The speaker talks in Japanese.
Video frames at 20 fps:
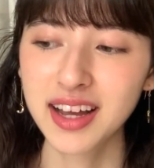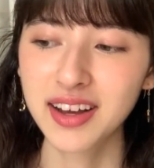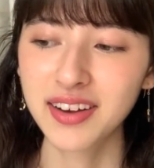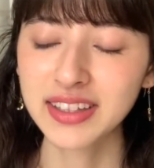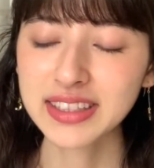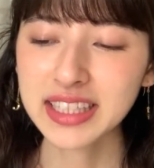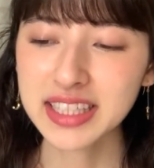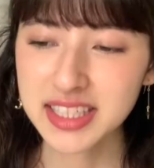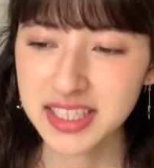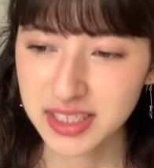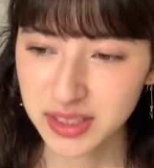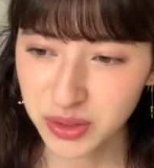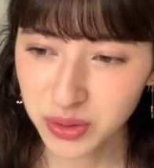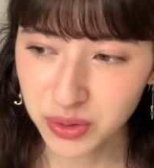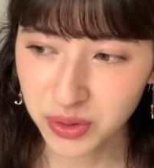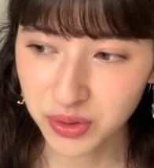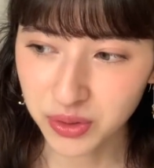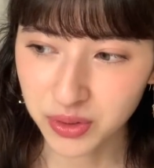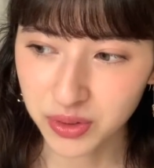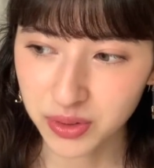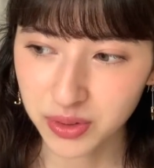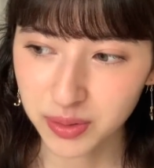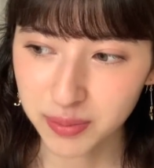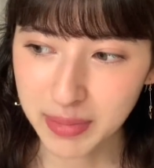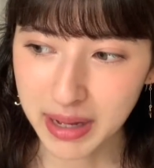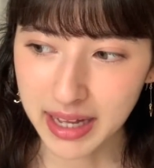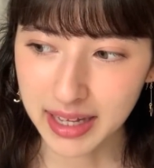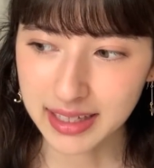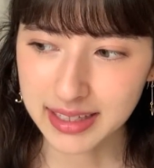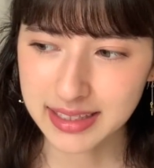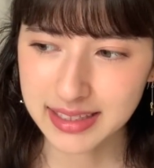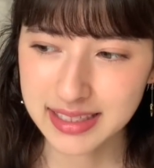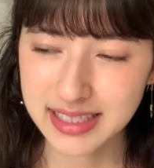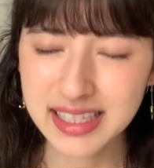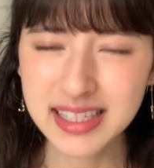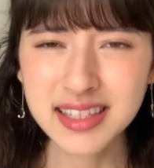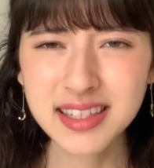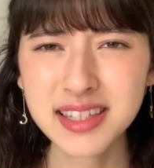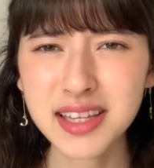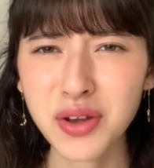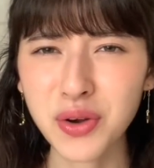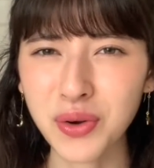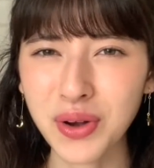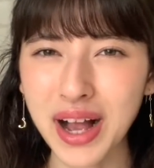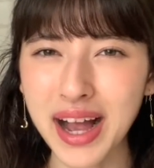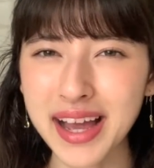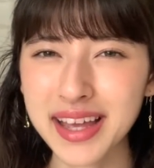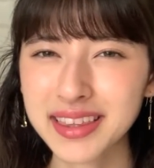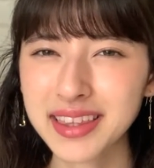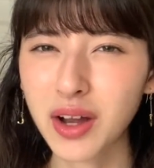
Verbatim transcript: 私の、まあ、人生を変え